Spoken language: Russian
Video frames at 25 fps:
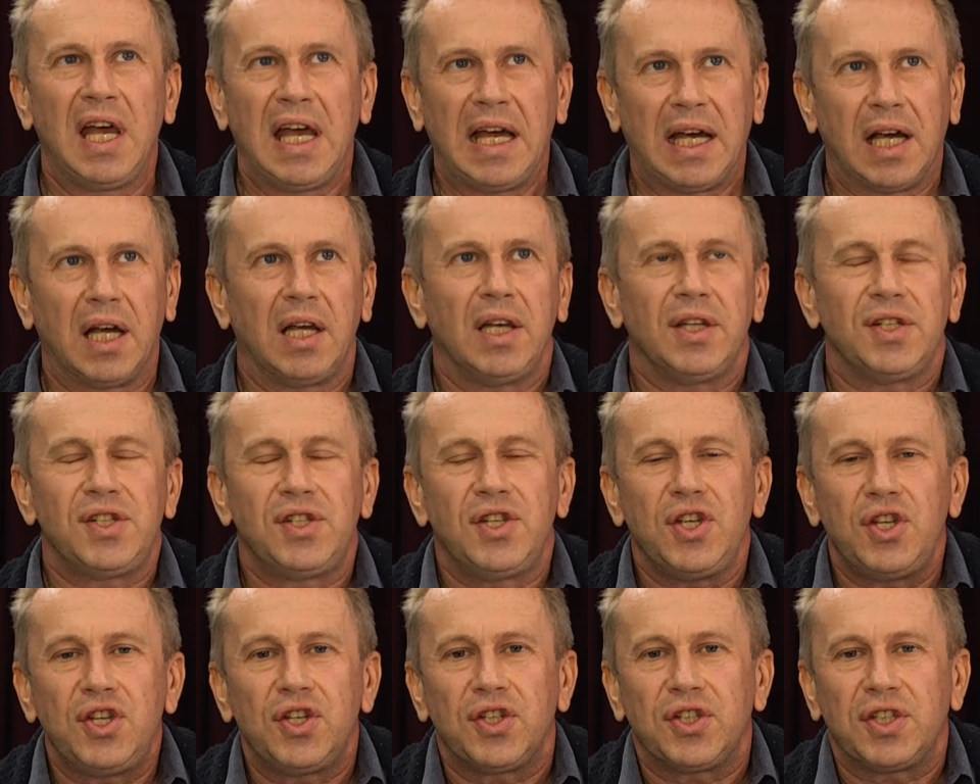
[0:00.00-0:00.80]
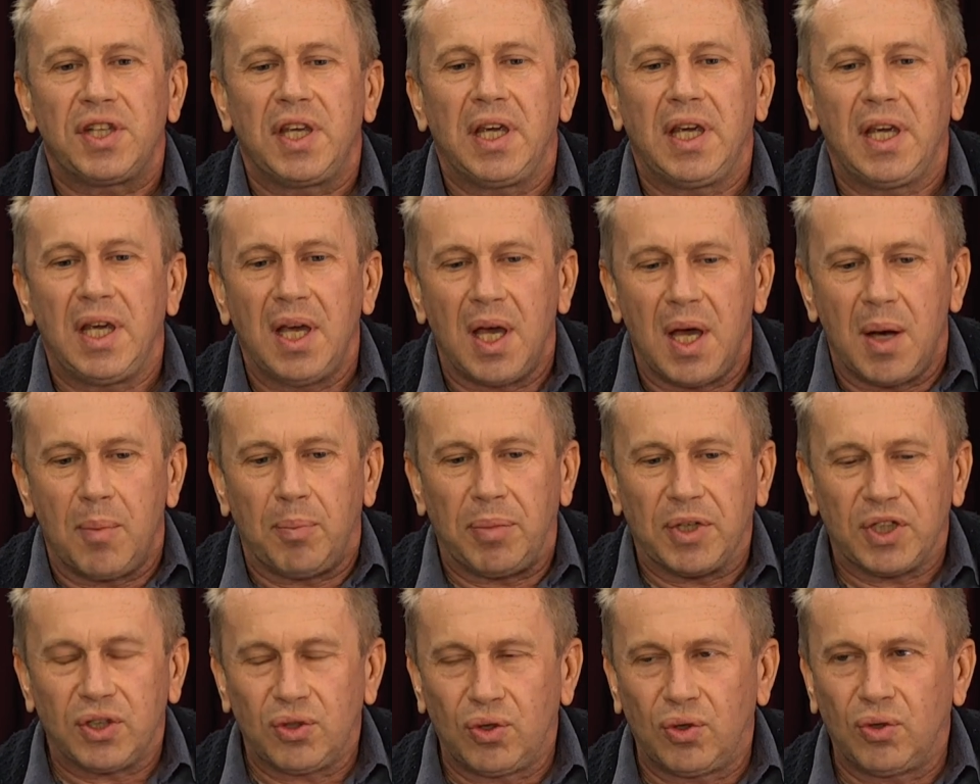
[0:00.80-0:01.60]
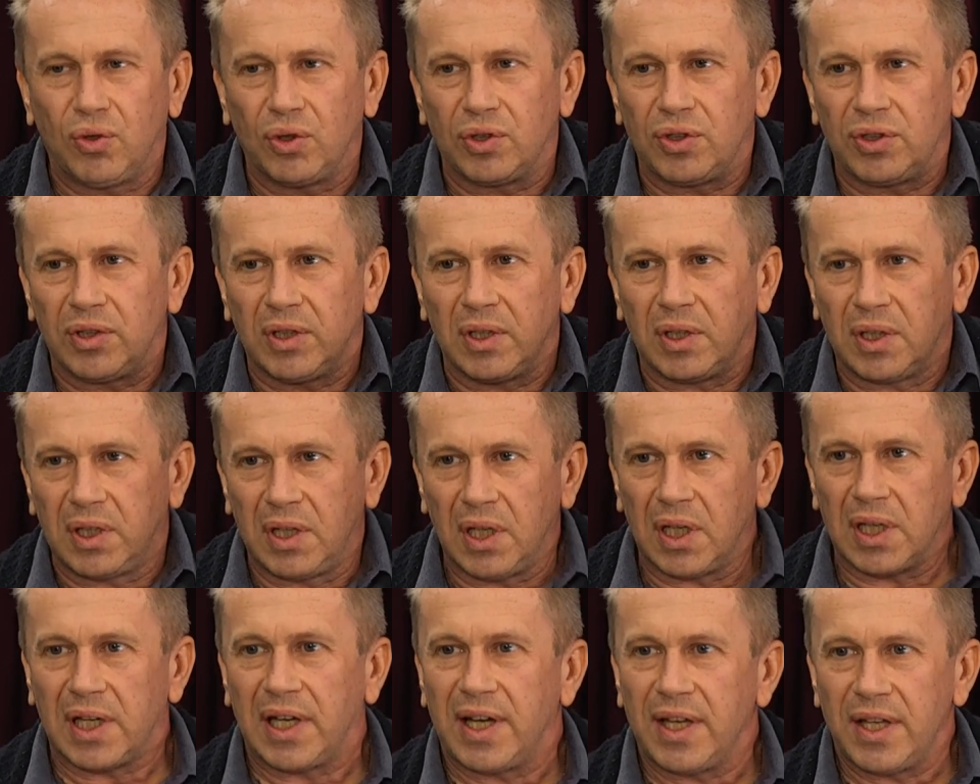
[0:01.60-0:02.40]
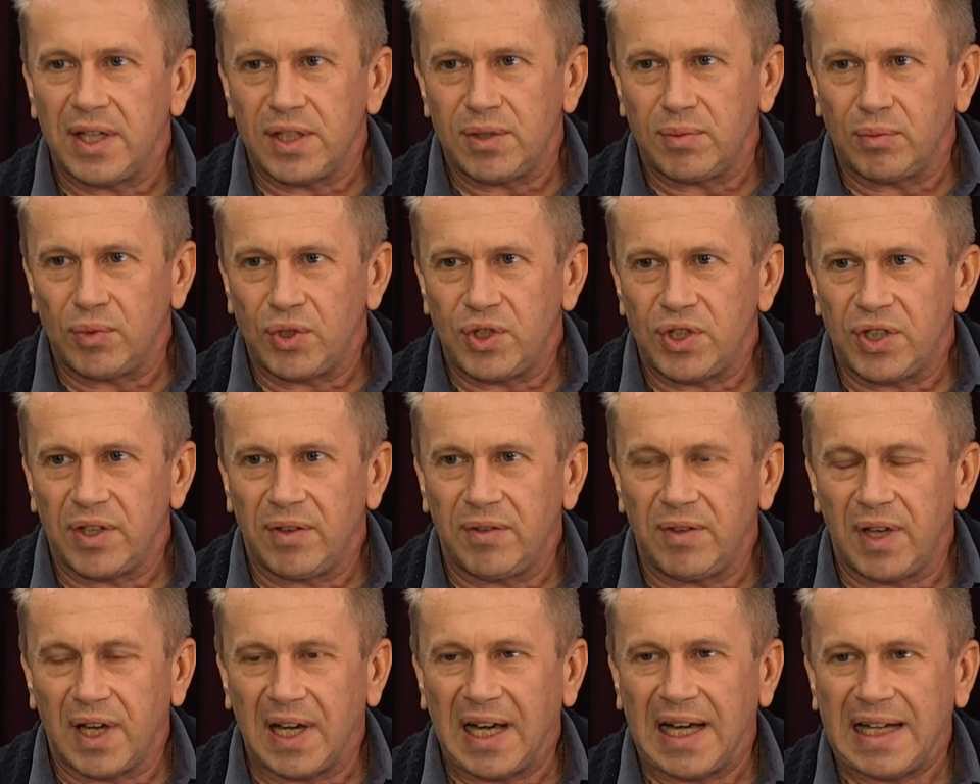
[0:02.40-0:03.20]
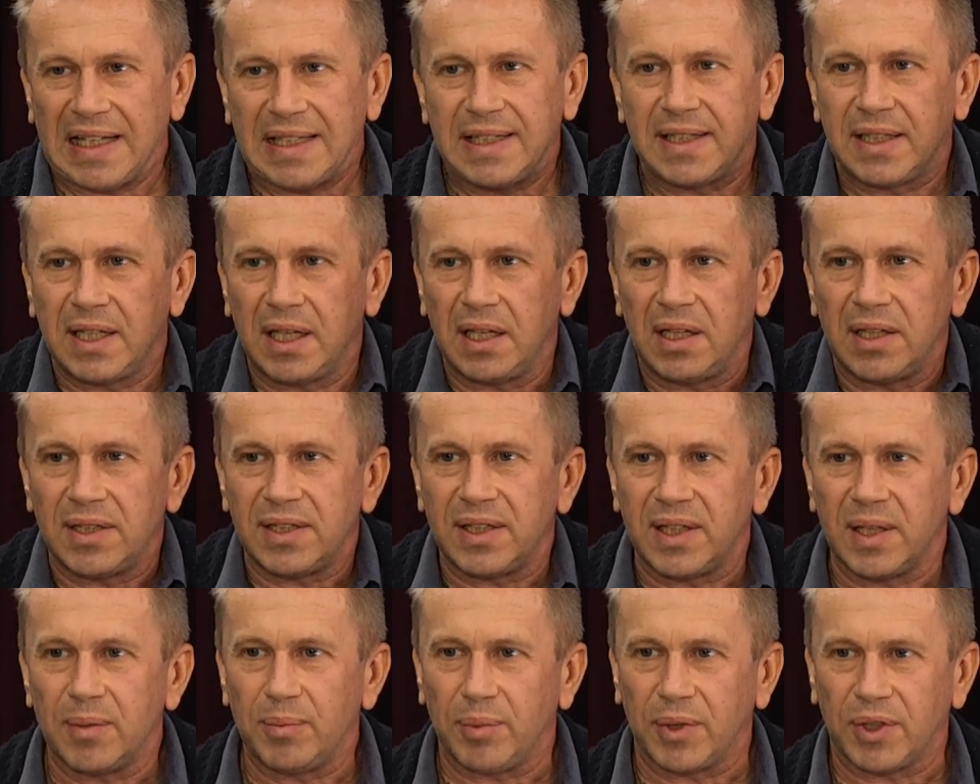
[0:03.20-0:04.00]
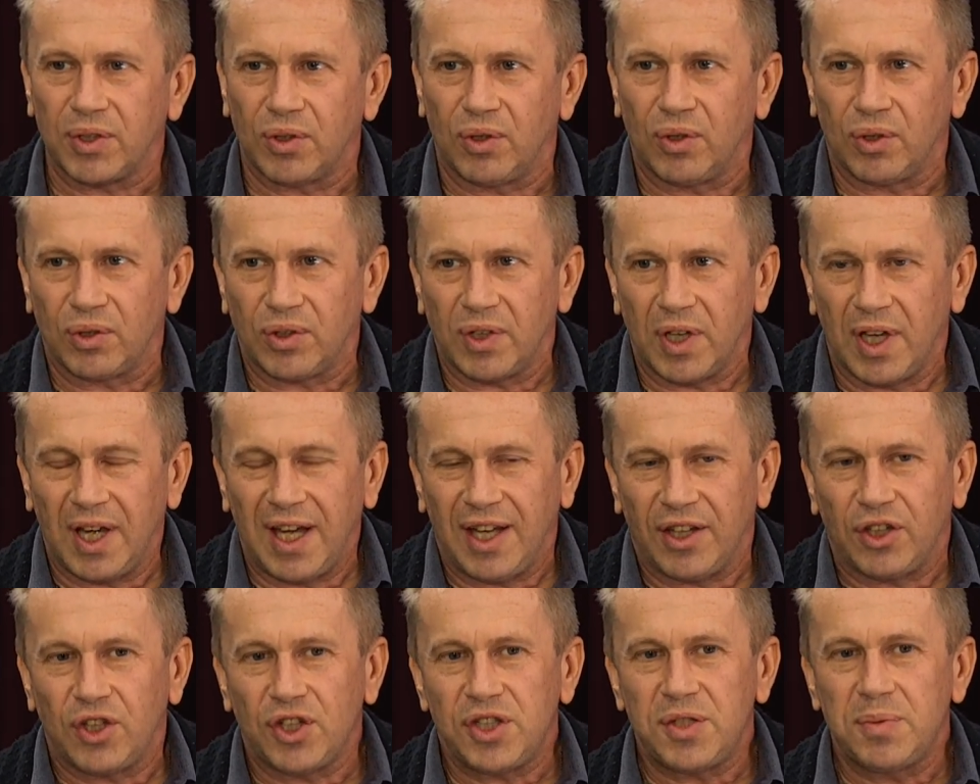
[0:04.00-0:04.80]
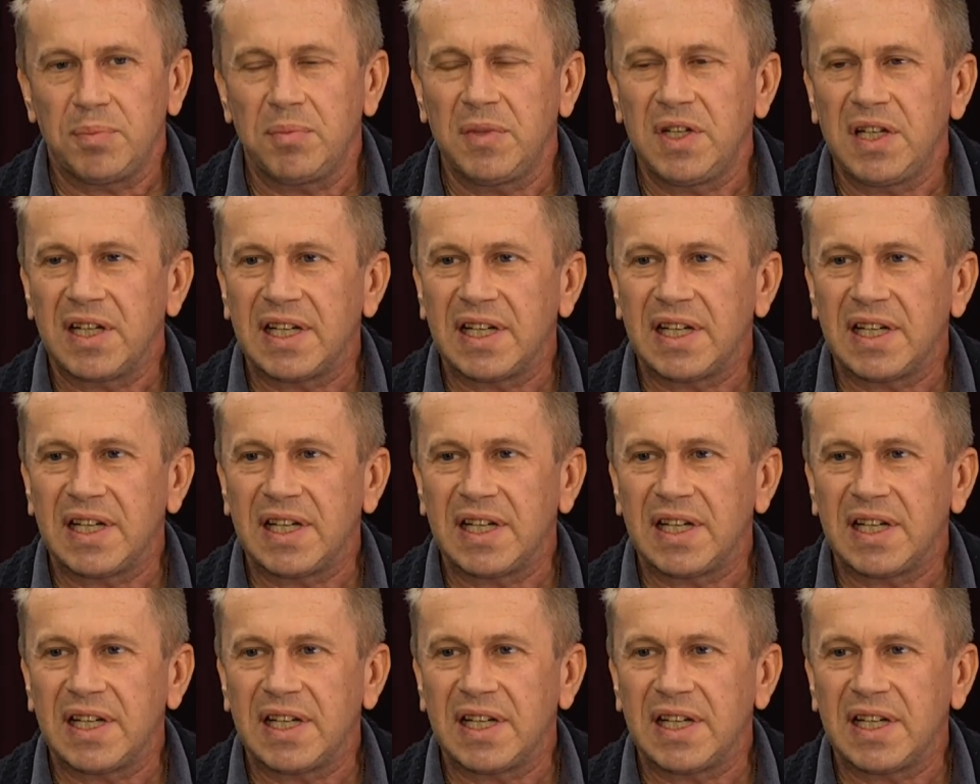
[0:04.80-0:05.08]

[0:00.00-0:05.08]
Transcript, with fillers: холистический подход к организму человека, целостный подход. То есть мы